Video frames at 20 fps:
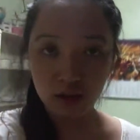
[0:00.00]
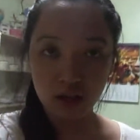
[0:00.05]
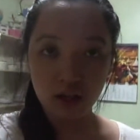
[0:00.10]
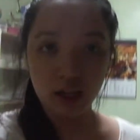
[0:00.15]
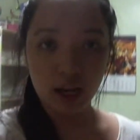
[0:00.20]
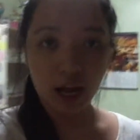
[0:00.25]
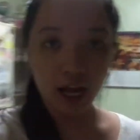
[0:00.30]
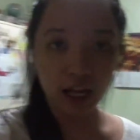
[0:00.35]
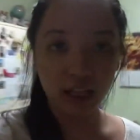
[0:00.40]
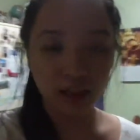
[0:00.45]

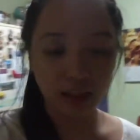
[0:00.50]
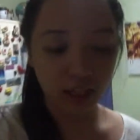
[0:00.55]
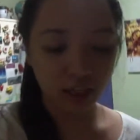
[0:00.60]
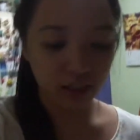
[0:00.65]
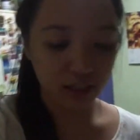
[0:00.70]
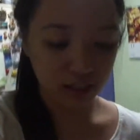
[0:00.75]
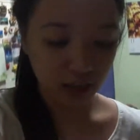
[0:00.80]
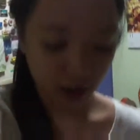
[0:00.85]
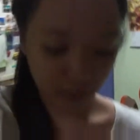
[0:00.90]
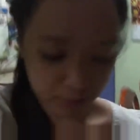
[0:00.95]
lahat ng
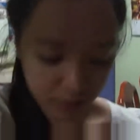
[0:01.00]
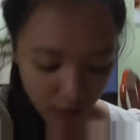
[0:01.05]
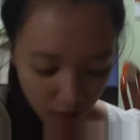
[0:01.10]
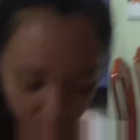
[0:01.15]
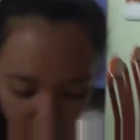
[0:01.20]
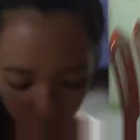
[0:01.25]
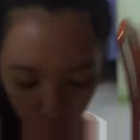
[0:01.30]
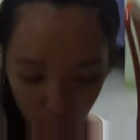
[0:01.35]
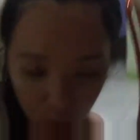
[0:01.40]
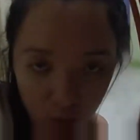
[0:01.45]

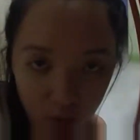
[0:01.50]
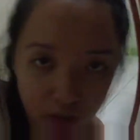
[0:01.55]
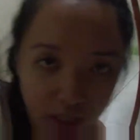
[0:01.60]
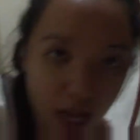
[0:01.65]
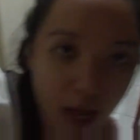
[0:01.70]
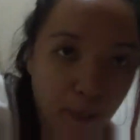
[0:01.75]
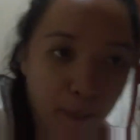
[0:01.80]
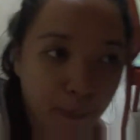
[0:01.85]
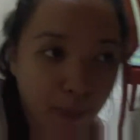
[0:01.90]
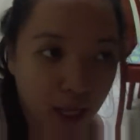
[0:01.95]
subject ko
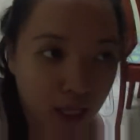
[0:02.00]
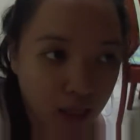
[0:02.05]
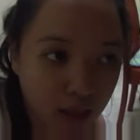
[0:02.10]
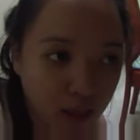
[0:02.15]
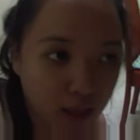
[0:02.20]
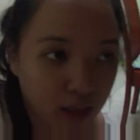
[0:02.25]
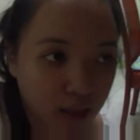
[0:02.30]
dapat